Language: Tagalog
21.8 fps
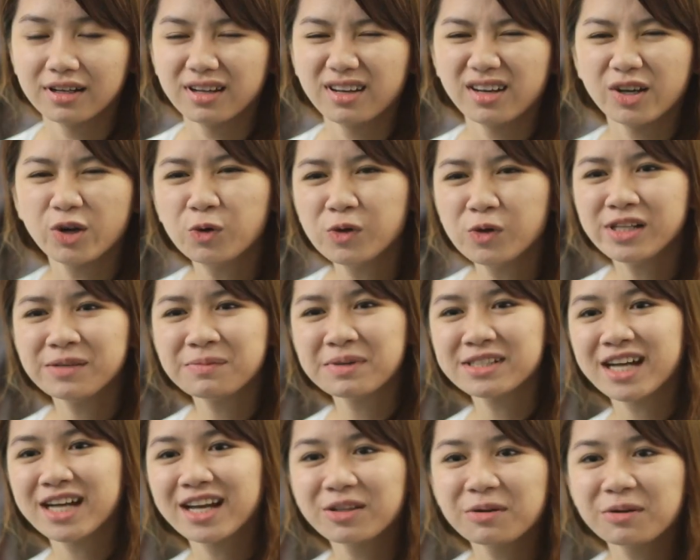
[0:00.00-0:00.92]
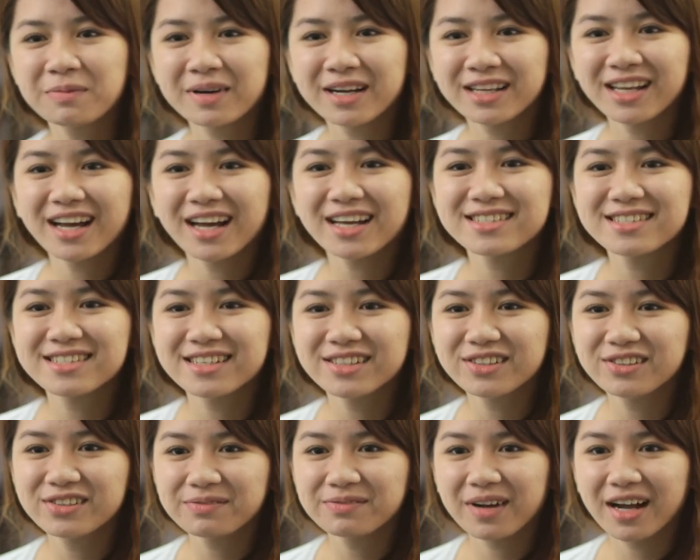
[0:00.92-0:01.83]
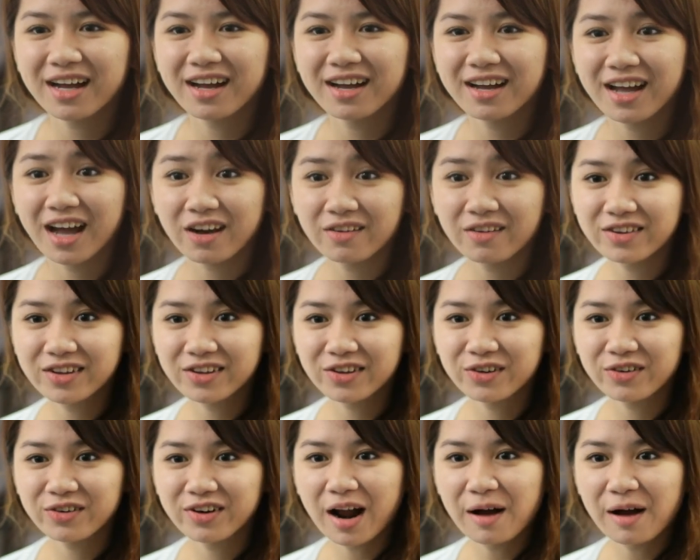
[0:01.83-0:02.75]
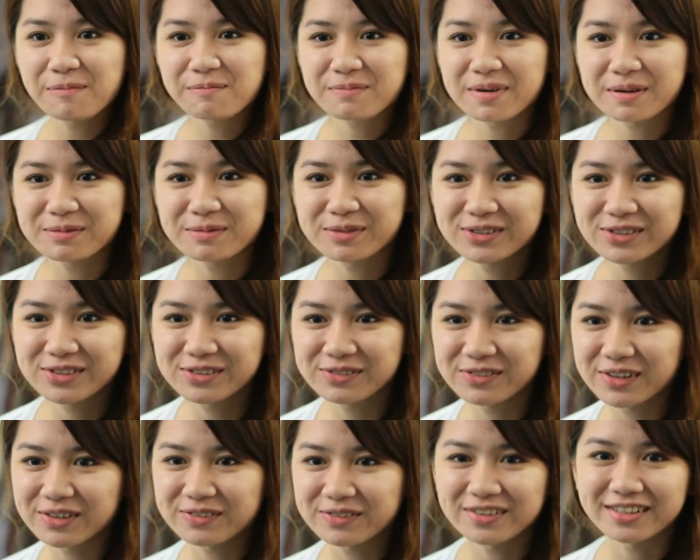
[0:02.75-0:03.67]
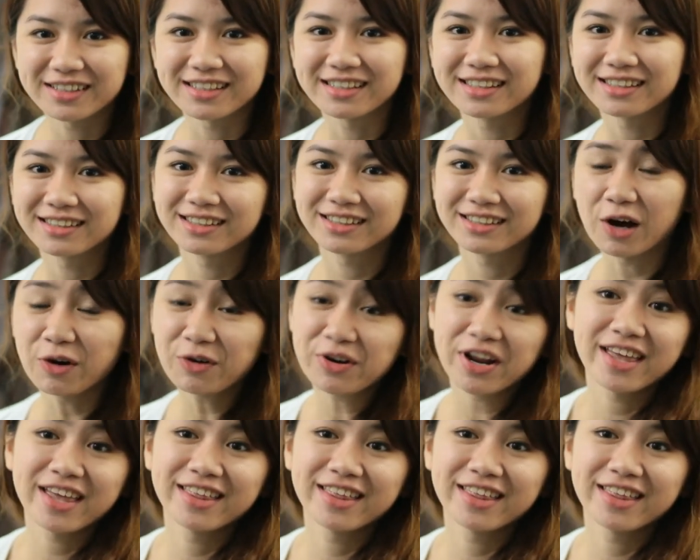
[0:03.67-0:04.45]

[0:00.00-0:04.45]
Cool masyado maglakad si Don, baka gawin yung rampa mo doon, ma'am. Ikaw rin.